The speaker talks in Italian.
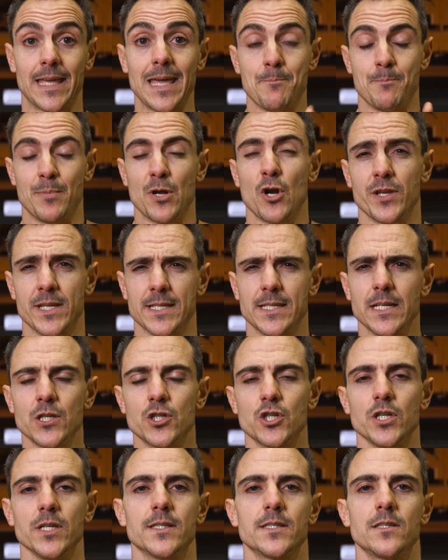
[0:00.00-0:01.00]
che per ogni
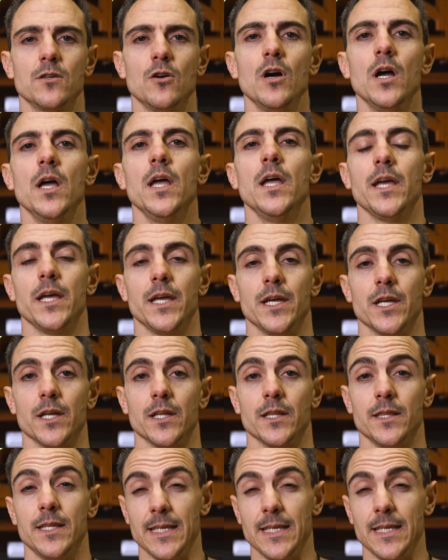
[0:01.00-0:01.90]
esercizio eh,